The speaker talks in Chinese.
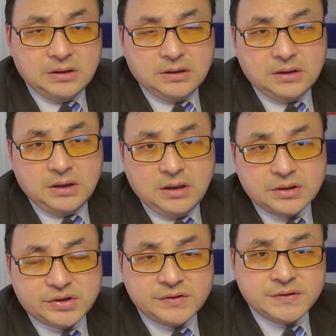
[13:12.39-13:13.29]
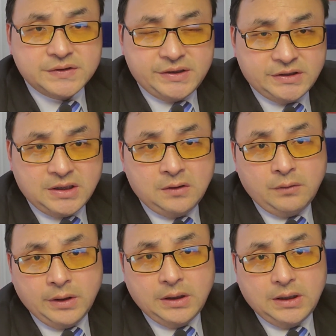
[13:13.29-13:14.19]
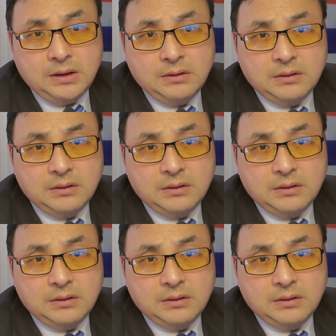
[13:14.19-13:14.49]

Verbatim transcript: 呃，政治协商会议，